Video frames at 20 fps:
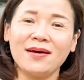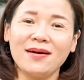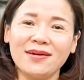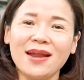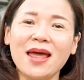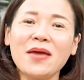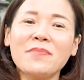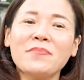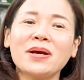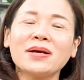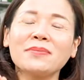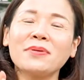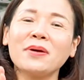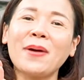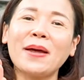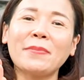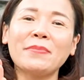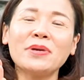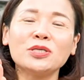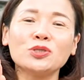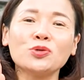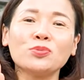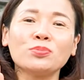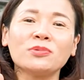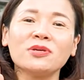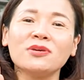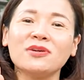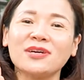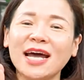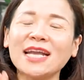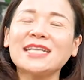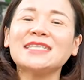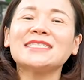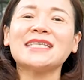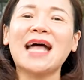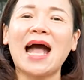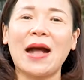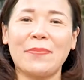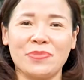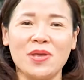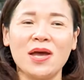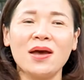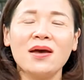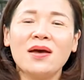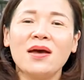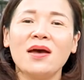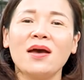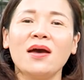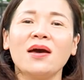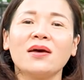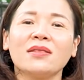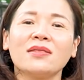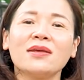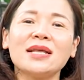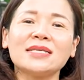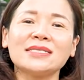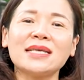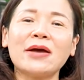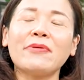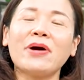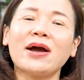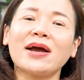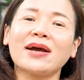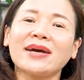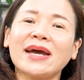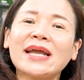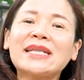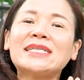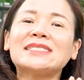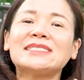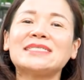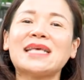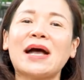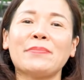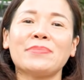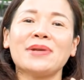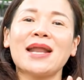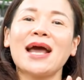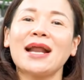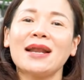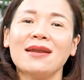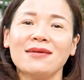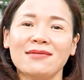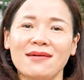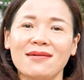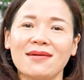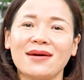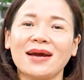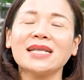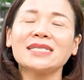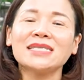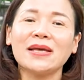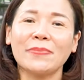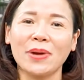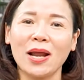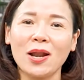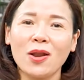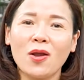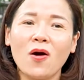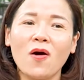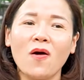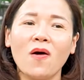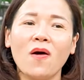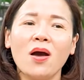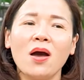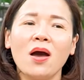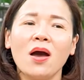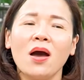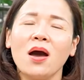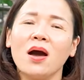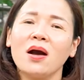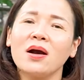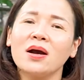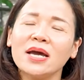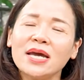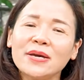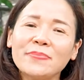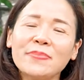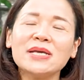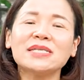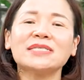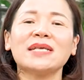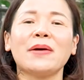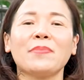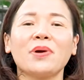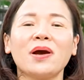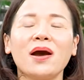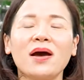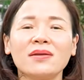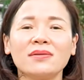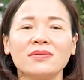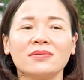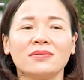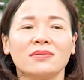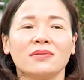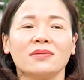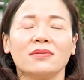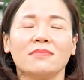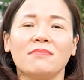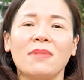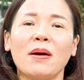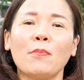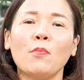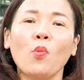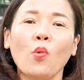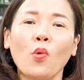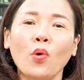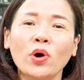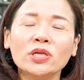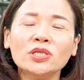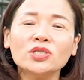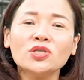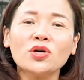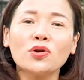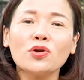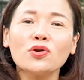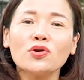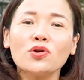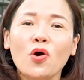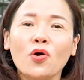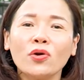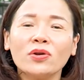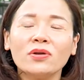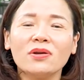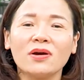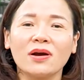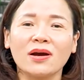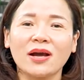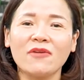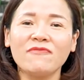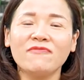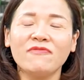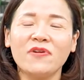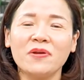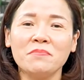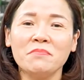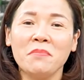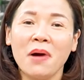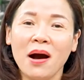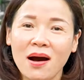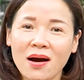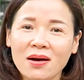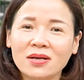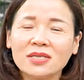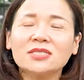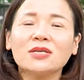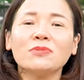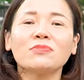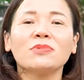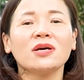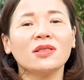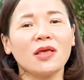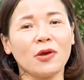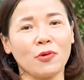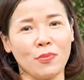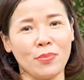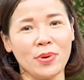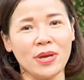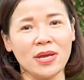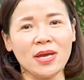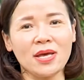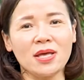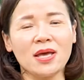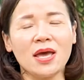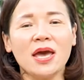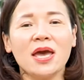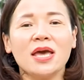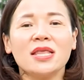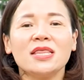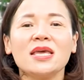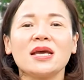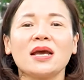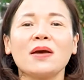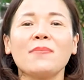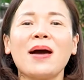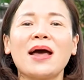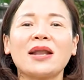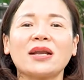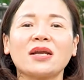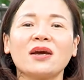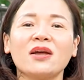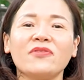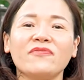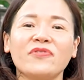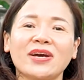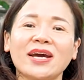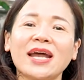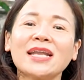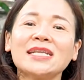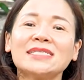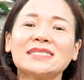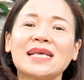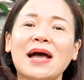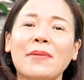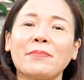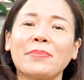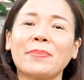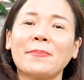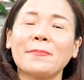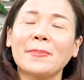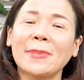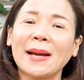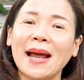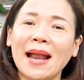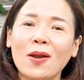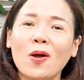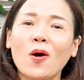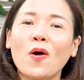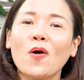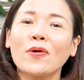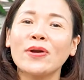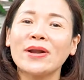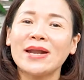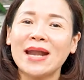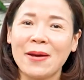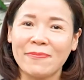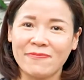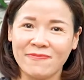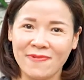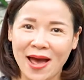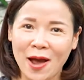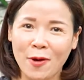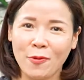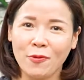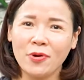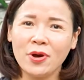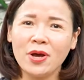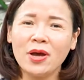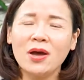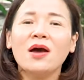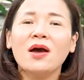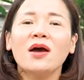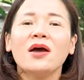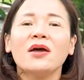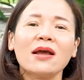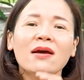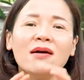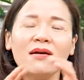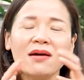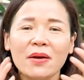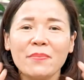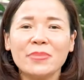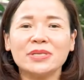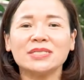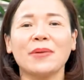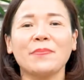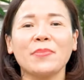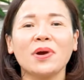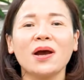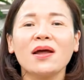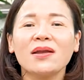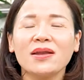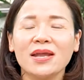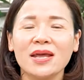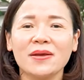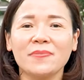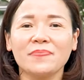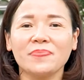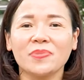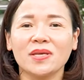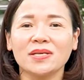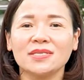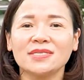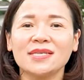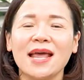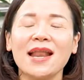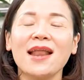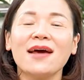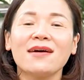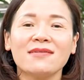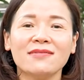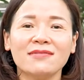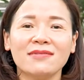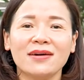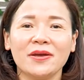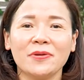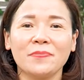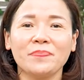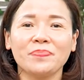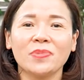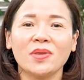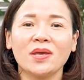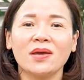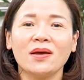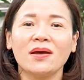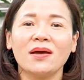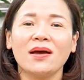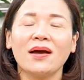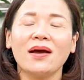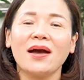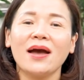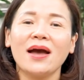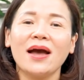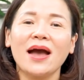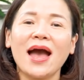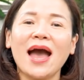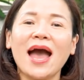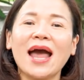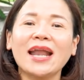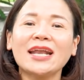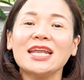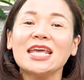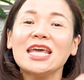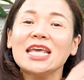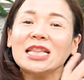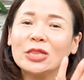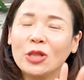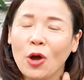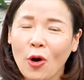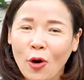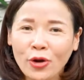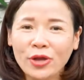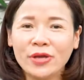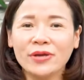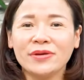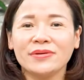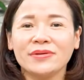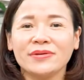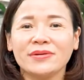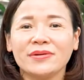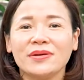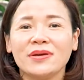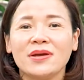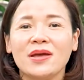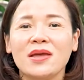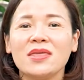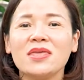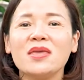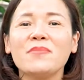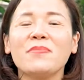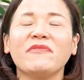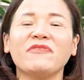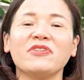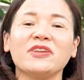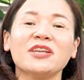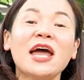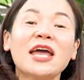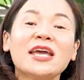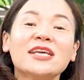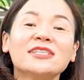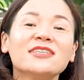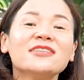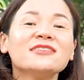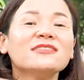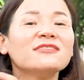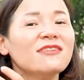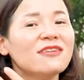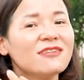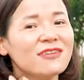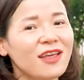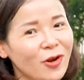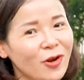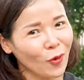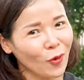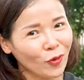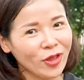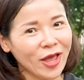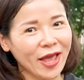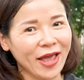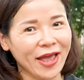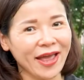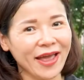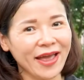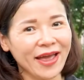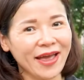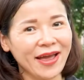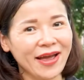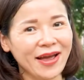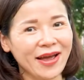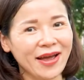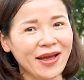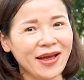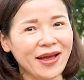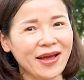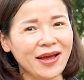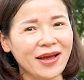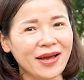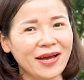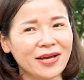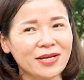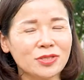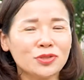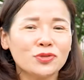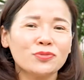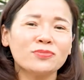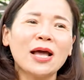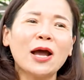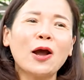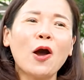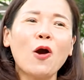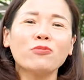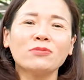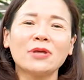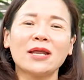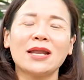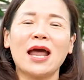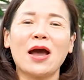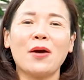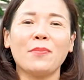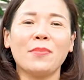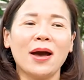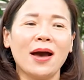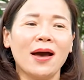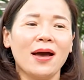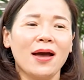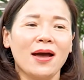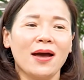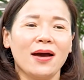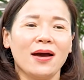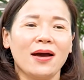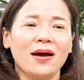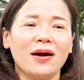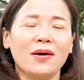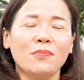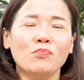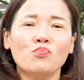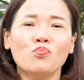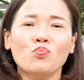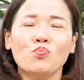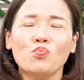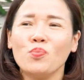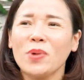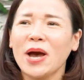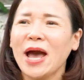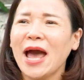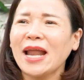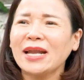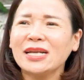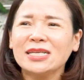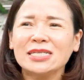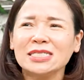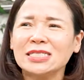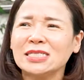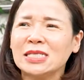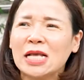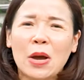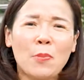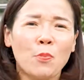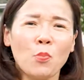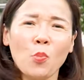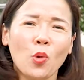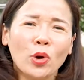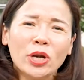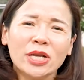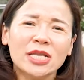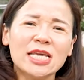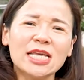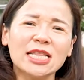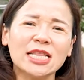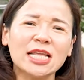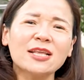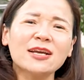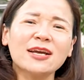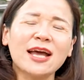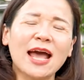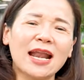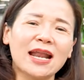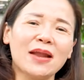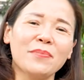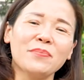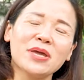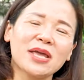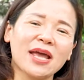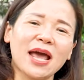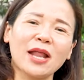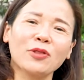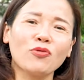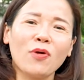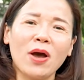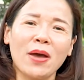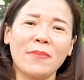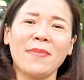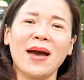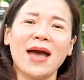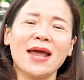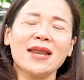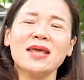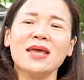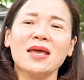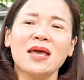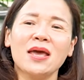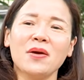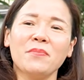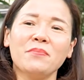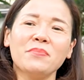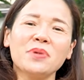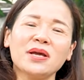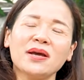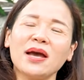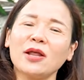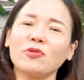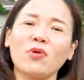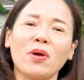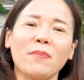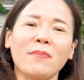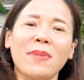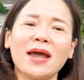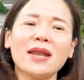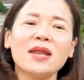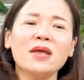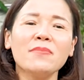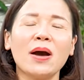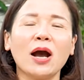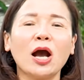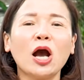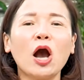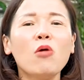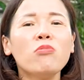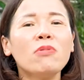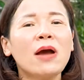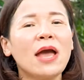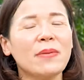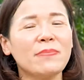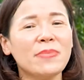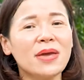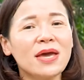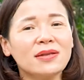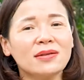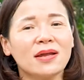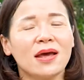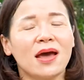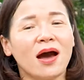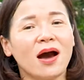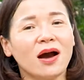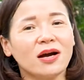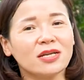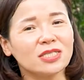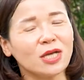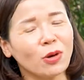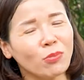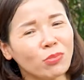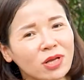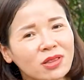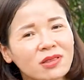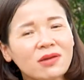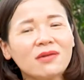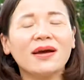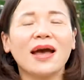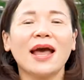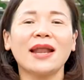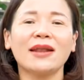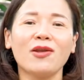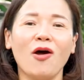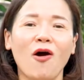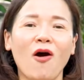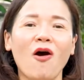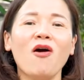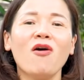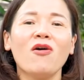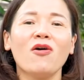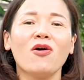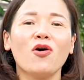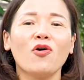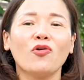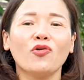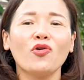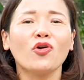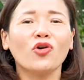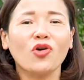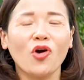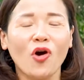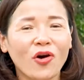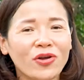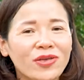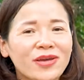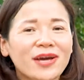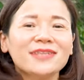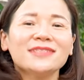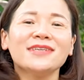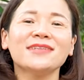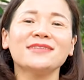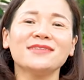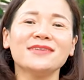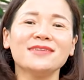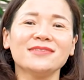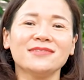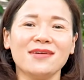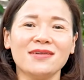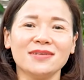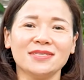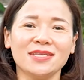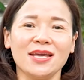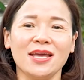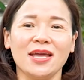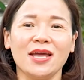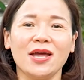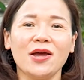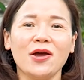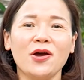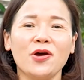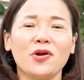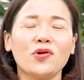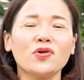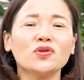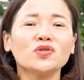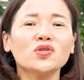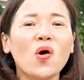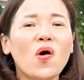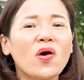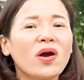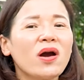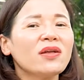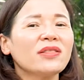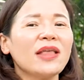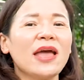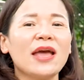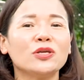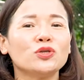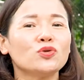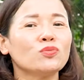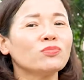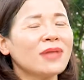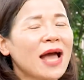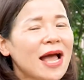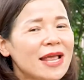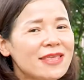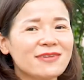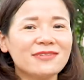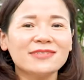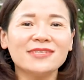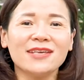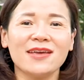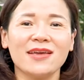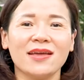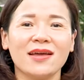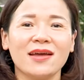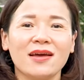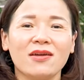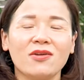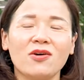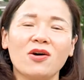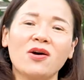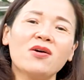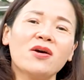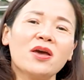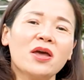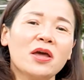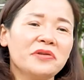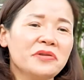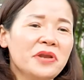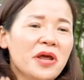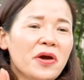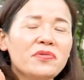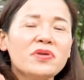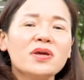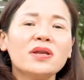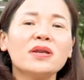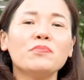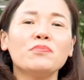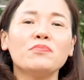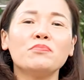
ở đây các bạn mình dùng từ cắt giảm nhé tức là sao ạ cắt giảm năng lượng cắt giảm calo khi mình giảm cân mà muốn cho nó đốt được cái phần mỡ trong cơ thể của mình ấy, thì các bạn cần phải cắt giảm calo nạp vào cái người mà giảm cân ấy sẽ là người ăn ít thôi nhưng mà phải đầy dinh dưỡng có thể chúng ta không thể nào mà à, ăn muốn nhìn thấy thức ăn là mình ăn thoải mái đi mình ăn thoải mái đi mà không hề biết ở trong cái thức ăn đó nó có những cái chất dinh dưỡng gì nó cho cơ thể chúng ta những gì đó nếu như